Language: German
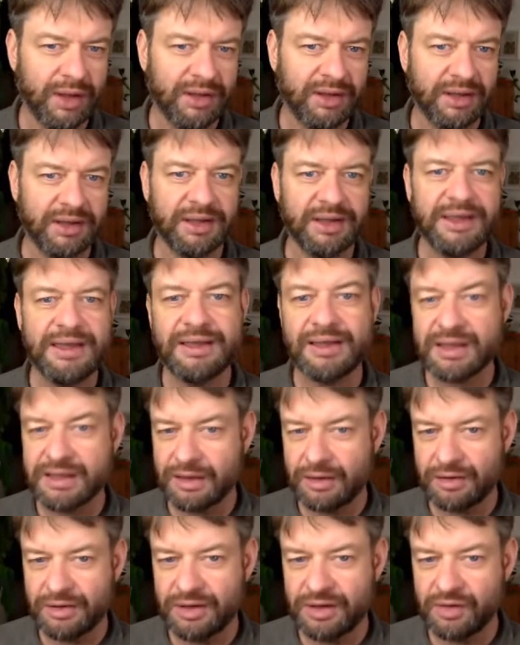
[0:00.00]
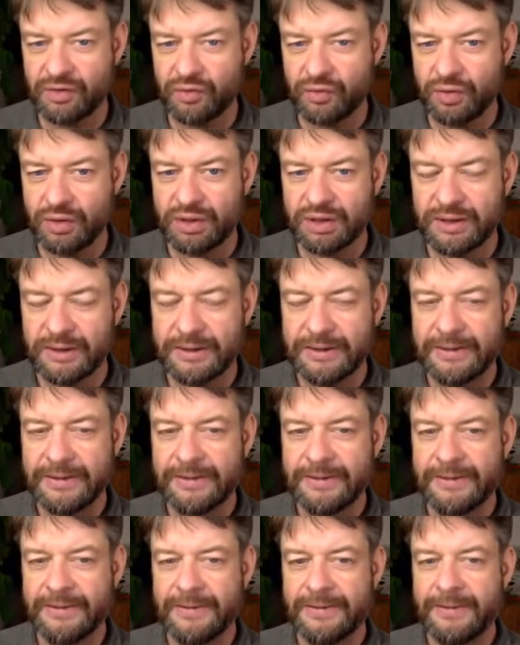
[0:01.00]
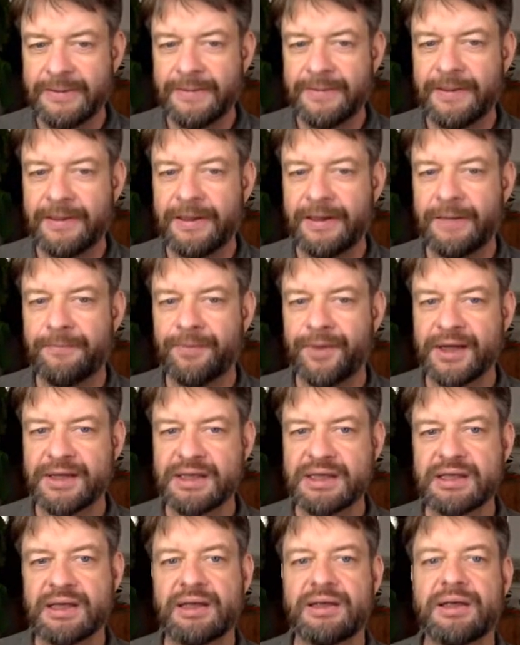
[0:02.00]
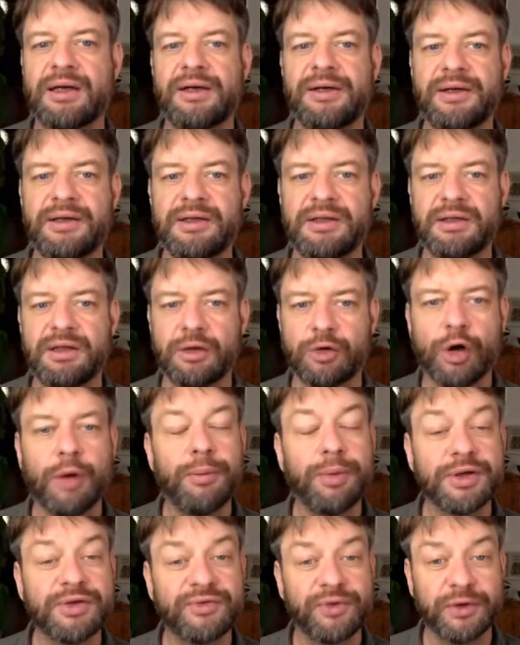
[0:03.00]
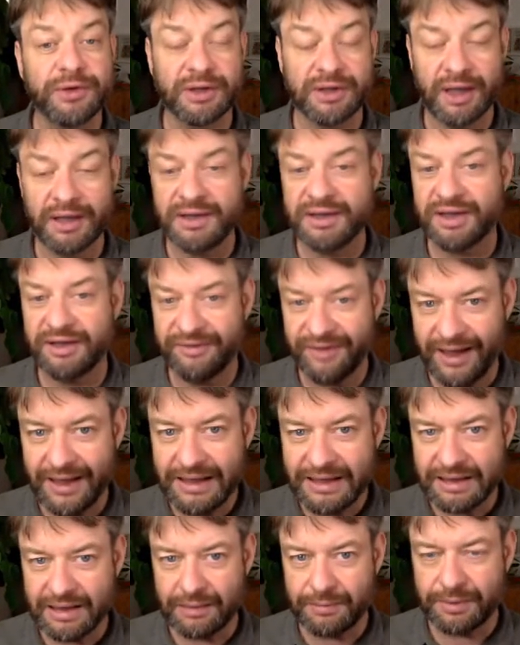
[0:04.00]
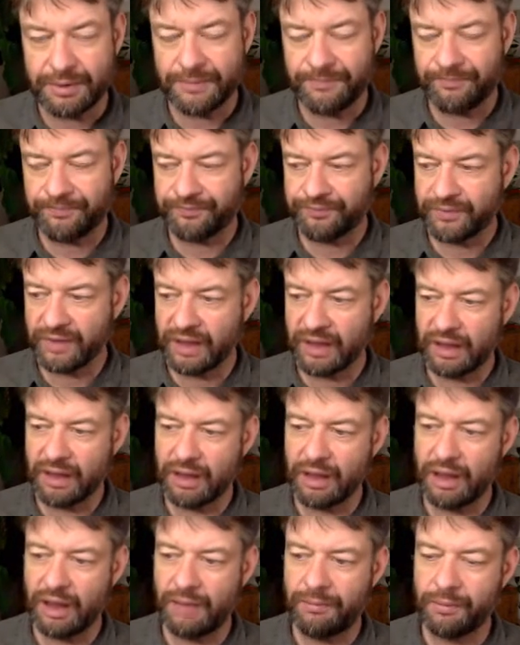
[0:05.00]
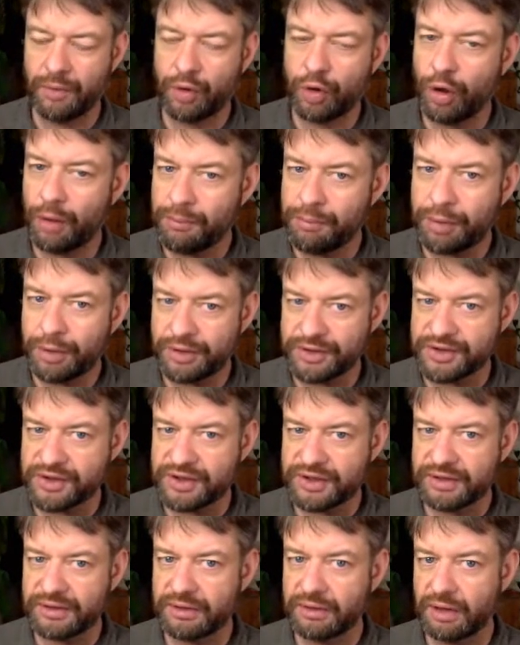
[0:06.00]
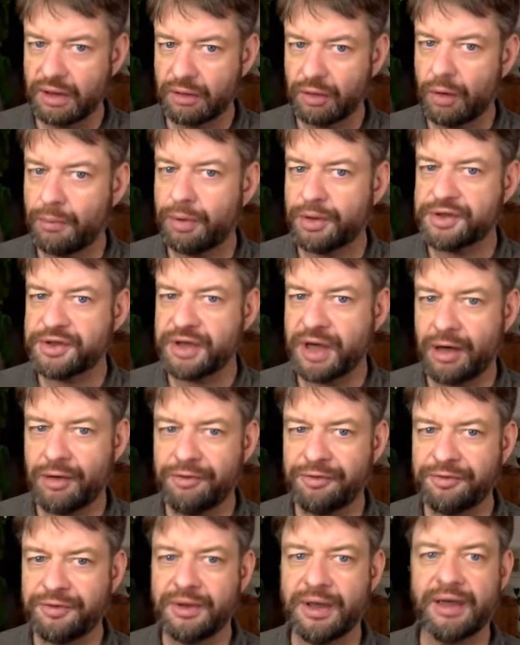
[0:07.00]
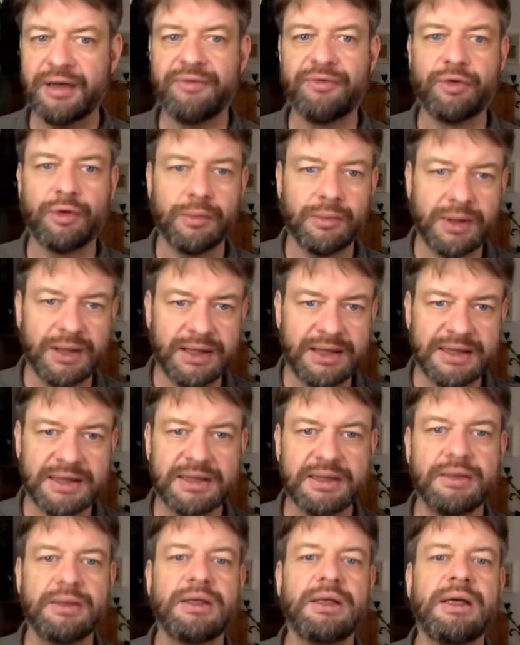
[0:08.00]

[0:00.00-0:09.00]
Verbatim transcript: dann riecht das auch nicht gut. Ähm, das ist ein Teil, den ich in der Kompostfolge gar nicht erwähnt habe. Ähm, Kompost, ein Komposthaufen, eine Wurmkiste,